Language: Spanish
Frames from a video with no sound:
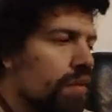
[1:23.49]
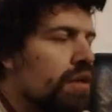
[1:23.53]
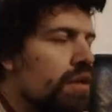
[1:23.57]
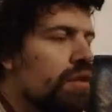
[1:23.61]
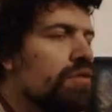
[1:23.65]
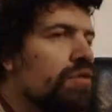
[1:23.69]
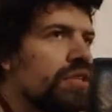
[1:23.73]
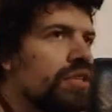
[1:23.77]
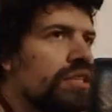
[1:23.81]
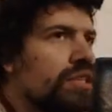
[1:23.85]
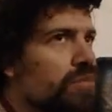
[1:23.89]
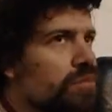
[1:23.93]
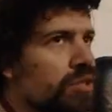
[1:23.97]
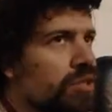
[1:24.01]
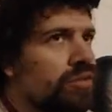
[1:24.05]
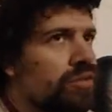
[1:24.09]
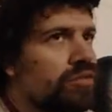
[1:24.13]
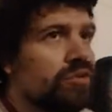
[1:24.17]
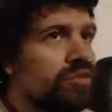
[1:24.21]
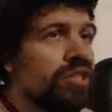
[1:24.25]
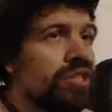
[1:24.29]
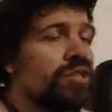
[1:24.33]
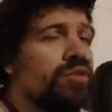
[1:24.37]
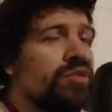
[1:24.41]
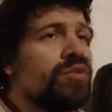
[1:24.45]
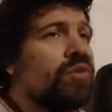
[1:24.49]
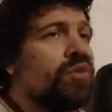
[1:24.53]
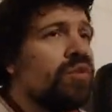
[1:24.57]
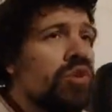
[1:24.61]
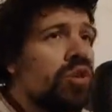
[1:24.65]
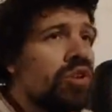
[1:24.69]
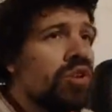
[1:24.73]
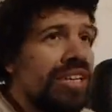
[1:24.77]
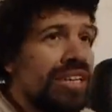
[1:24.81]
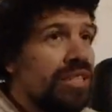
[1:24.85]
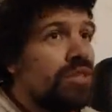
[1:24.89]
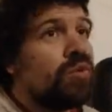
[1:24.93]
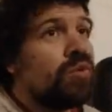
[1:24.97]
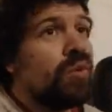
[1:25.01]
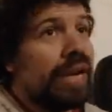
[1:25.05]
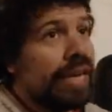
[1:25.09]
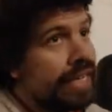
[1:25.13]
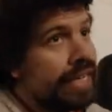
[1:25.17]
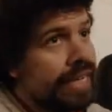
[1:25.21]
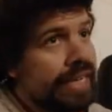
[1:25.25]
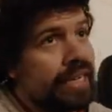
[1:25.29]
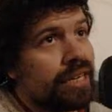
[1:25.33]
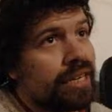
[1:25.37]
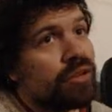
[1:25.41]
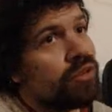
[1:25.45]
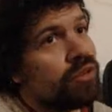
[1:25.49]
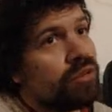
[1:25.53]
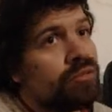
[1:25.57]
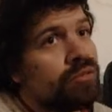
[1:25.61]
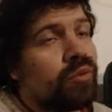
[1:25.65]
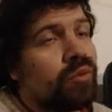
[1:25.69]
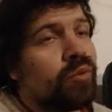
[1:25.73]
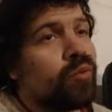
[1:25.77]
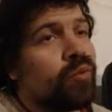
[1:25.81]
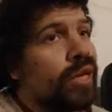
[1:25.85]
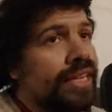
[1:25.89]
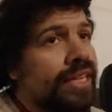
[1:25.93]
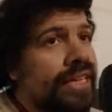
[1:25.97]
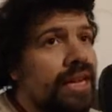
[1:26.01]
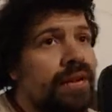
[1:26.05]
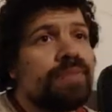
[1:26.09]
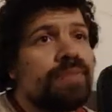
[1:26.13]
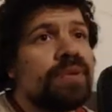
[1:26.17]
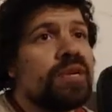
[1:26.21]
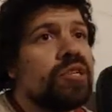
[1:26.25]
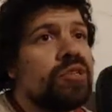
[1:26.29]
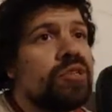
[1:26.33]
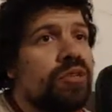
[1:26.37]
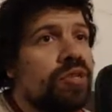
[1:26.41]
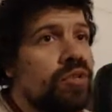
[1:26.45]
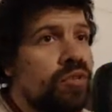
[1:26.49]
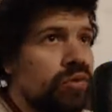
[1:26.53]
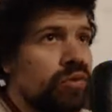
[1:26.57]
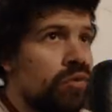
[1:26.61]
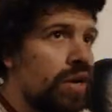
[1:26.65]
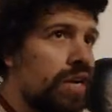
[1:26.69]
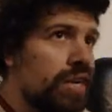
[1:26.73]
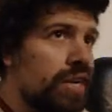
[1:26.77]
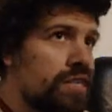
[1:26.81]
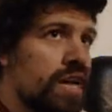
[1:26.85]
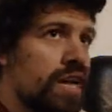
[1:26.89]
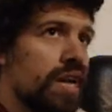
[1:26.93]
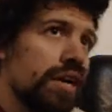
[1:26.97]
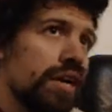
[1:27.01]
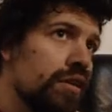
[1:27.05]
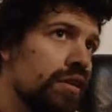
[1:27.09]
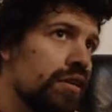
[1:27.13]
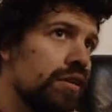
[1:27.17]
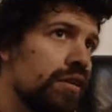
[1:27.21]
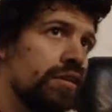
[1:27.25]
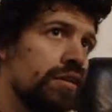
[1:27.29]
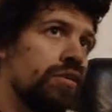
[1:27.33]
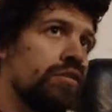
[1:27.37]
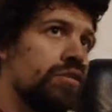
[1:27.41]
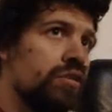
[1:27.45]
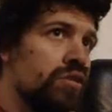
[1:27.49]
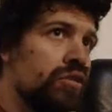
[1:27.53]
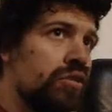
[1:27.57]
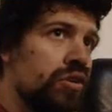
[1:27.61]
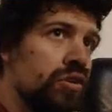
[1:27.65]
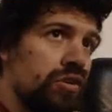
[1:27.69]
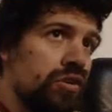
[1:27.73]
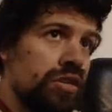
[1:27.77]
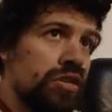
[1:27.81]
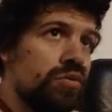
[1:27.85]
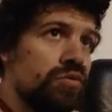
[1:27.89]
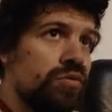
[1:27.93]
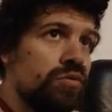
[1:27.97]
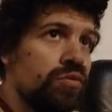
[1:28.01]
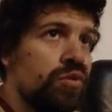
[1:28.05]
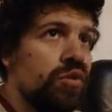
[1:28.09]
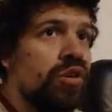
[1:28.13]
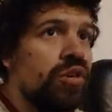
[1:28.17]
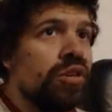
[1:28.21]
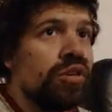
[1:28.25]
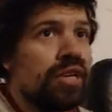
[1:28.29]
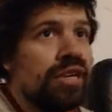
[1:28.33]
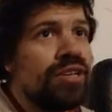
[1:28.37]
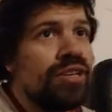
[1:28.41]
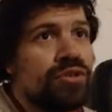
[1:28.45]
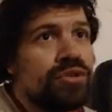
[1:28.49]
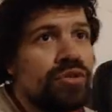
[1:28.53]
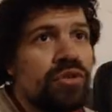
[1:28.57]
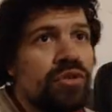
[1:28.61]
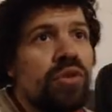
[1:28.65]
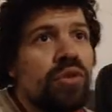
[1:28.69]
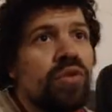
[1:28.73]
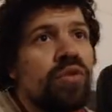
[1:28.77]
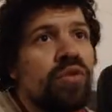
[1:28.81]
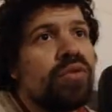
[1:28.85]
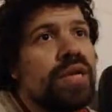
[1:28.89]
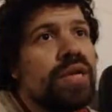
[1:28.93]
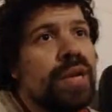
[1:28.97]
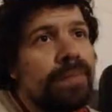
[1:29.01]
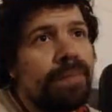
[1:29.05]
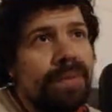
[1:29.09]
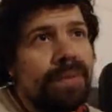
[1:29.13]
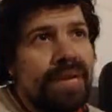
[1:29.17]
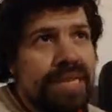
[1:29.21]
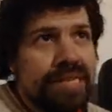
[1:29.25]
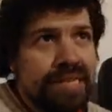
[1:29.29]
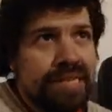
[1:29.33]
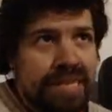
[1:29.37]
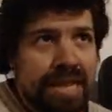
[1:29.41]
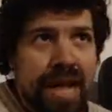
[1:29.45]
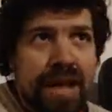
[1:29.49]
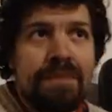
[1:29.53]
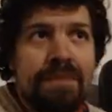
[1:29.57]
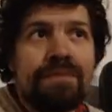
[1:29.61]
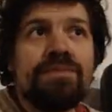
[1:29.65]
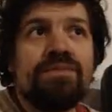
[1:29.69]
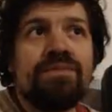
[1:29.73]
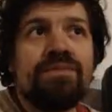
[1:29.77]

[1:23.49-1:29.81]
No, estamos, no es un juego que hizo cualquier, cualquier persona en su casa sino que es un juego que hizo una empresa